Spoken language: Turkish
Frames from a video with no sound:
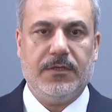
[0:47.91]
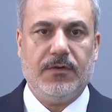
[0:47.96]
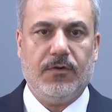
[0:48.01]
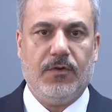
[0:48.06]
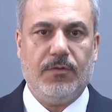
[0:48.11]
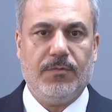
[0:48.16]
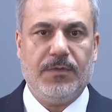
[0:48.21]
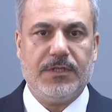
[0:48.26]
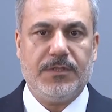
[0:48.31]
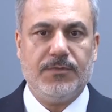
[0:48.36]

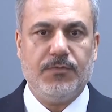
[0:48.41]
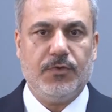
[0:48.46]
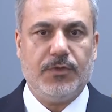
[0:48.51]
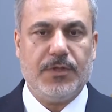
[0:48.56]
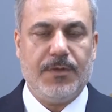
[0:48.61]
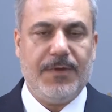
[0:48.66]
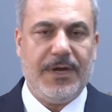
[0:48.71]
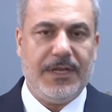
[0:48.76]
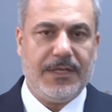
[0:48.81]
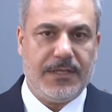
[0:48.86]
olması
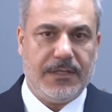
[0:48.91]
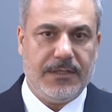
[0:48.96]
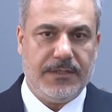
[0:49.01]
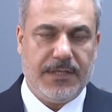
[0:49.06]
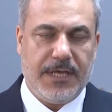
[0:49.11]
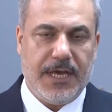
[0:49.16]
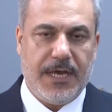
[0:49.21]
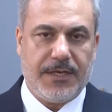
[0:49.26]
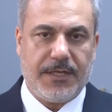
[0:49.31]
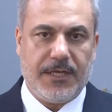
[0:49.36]
muhtemel
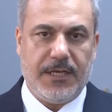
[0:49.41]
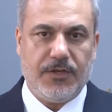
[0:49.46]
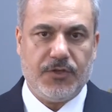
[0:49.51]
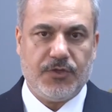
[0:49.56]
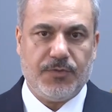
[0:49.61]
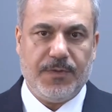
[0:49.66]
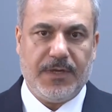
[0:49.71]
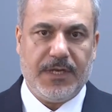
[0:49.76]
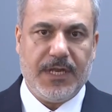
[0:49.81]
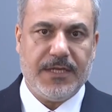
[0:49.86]
diğer
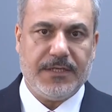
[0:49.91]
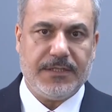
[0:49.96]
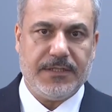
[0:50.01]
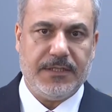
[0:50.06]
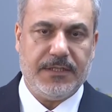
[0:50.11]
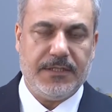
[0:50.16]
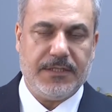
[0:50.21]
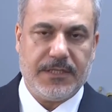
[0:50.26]
gelişmeler